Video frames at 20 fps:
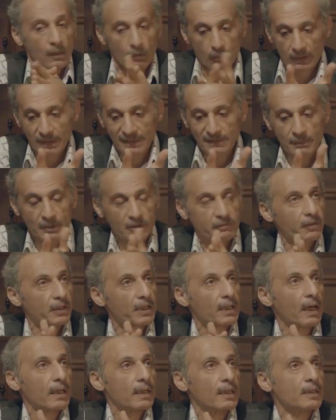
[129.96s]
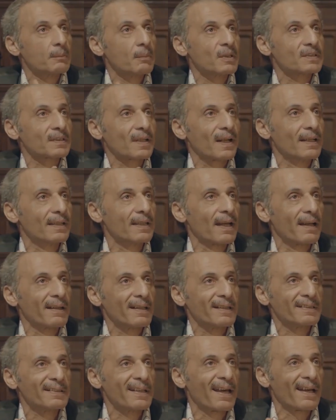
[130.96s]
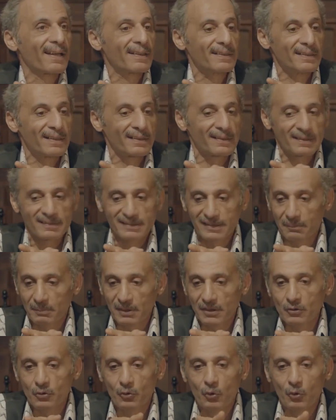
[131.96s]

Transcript: لو الناس بتتفرج على اي مسرحيه على انها حقيقه كان زمان